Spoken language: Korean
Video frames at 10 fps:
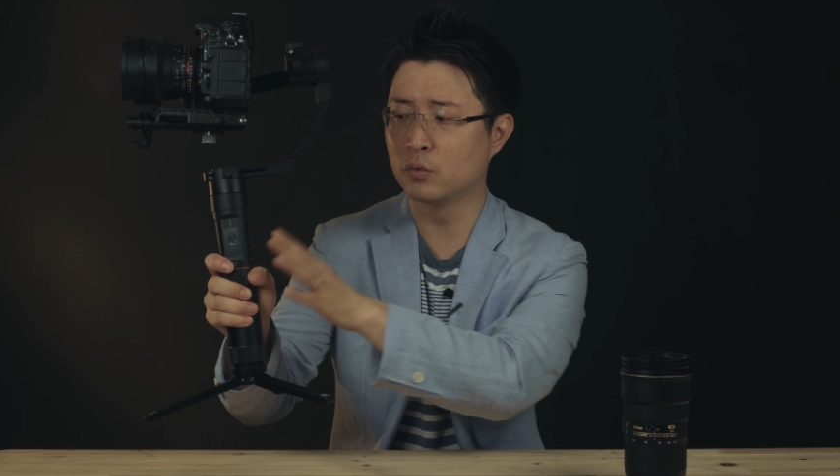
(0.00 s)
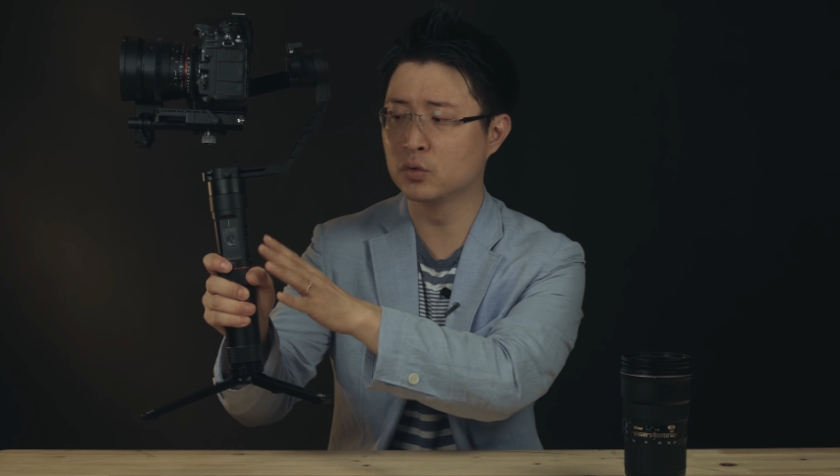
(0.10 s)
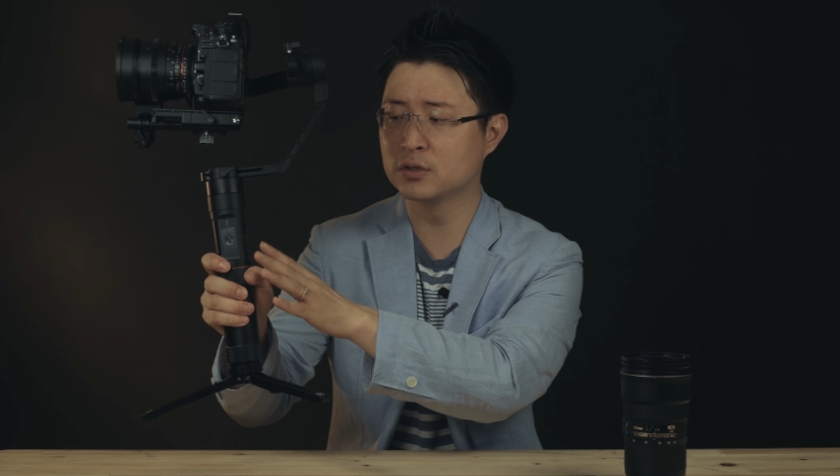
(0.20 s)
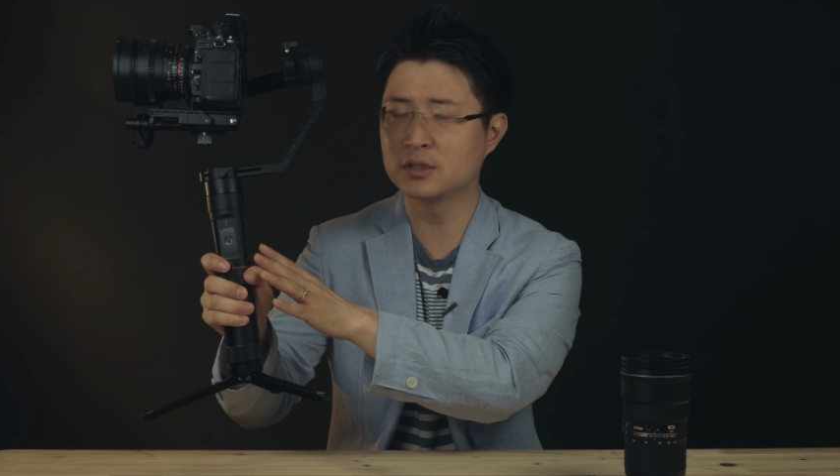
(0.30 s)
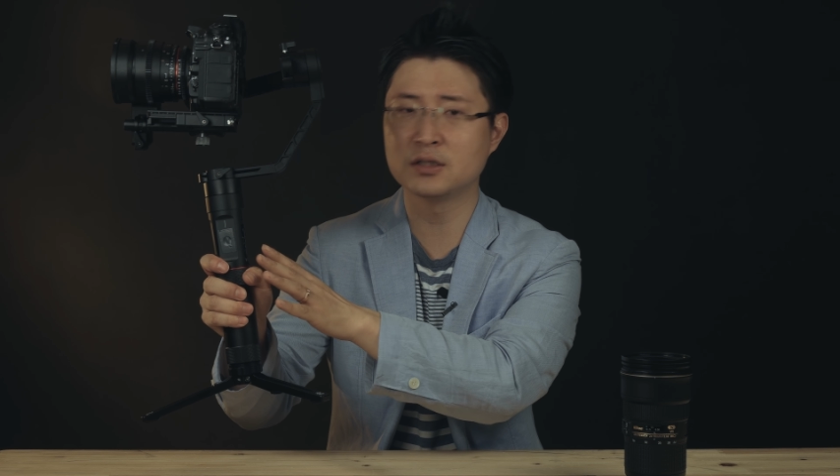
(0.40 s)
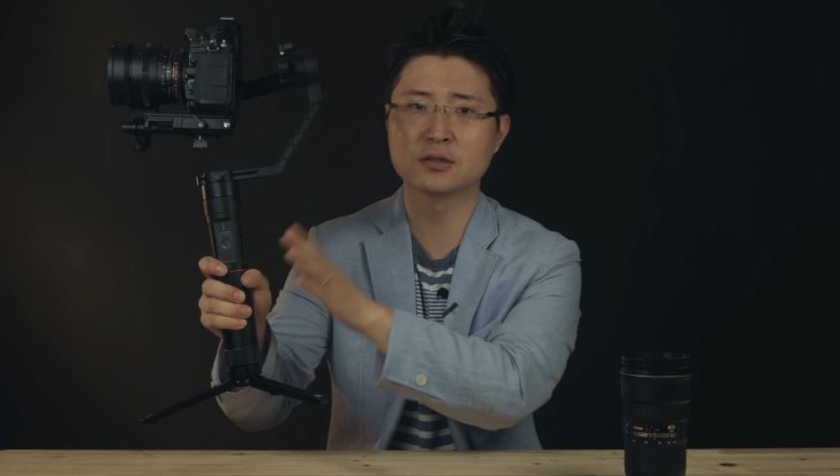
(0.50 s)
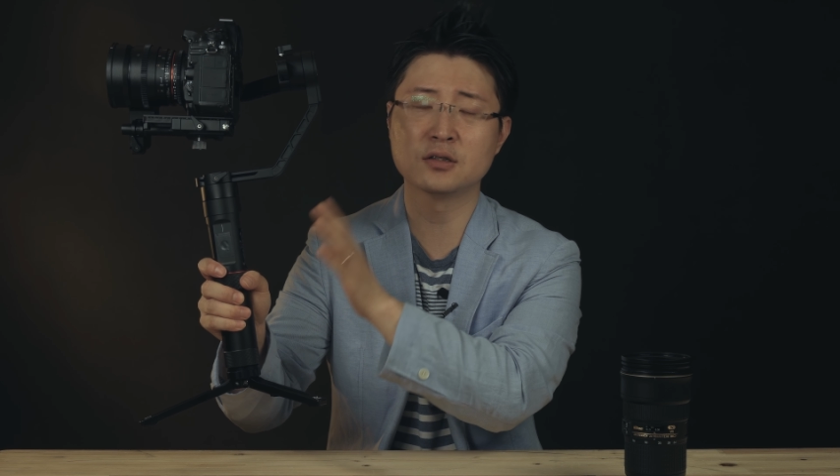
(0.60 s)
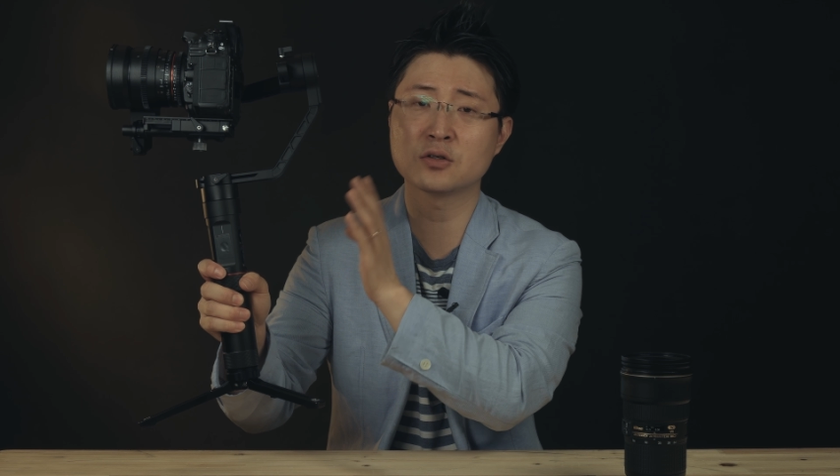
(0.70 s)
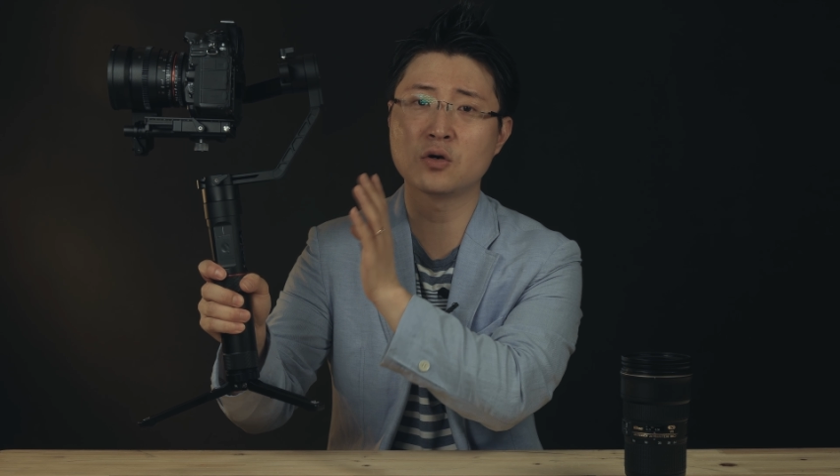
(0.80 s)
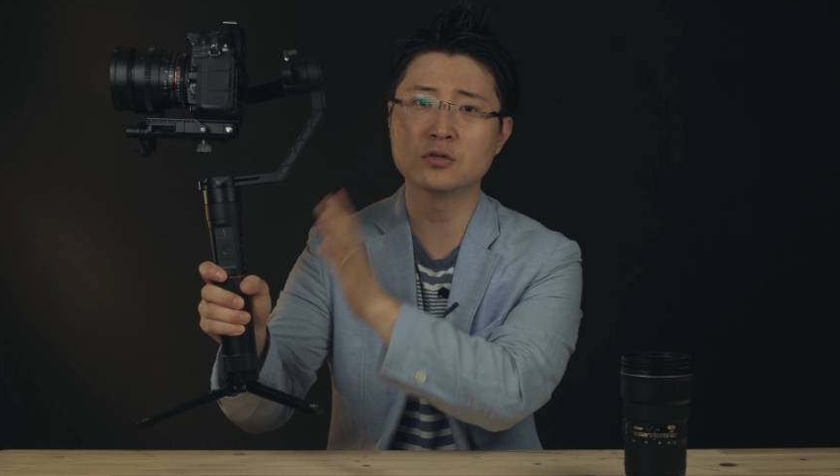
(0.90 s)
모든
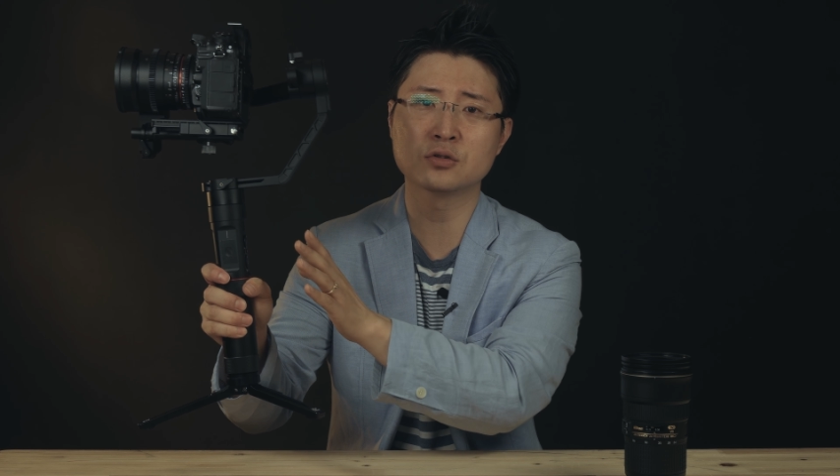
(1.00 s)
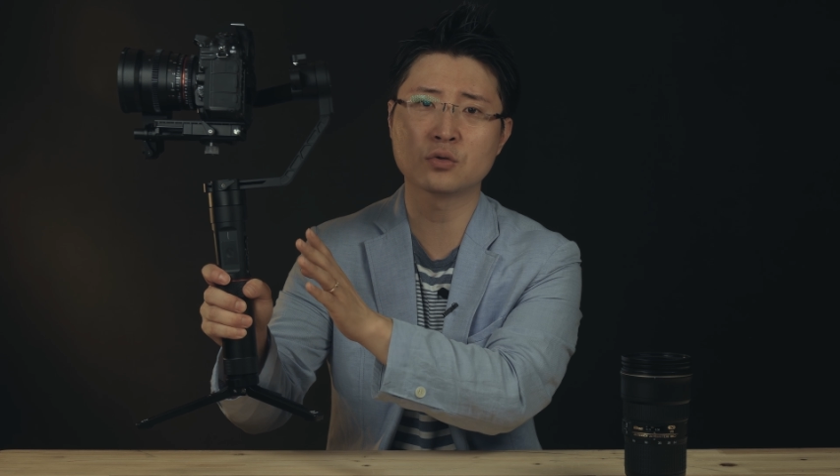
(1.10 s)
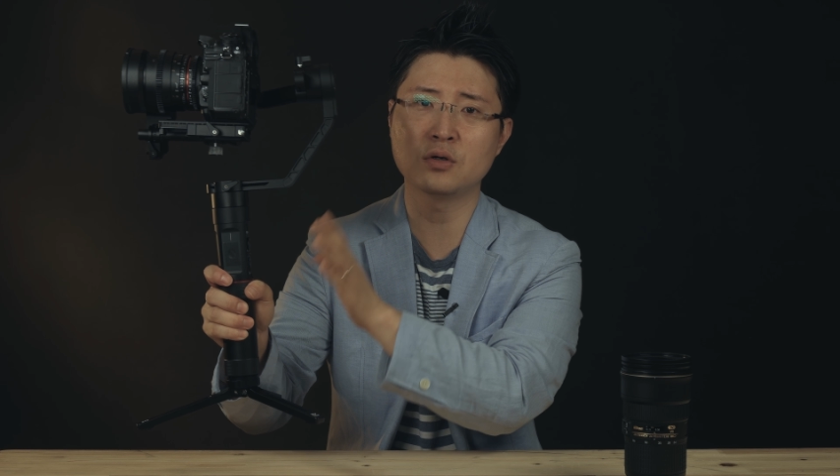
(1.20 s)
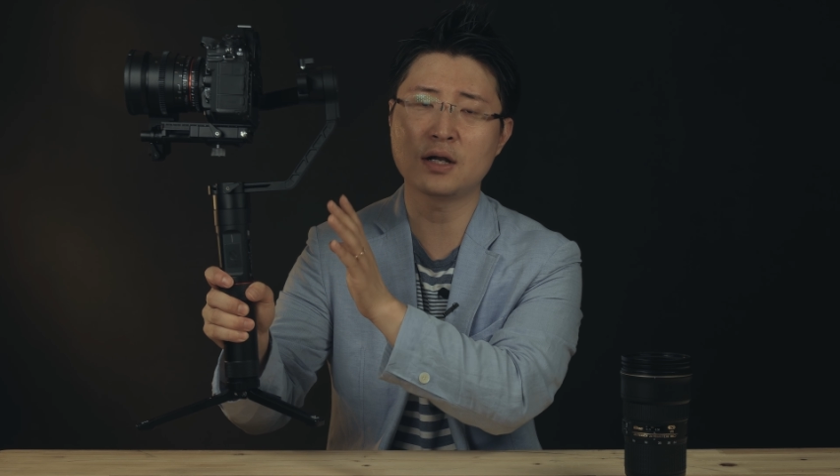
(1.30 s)
기능을 컨트롤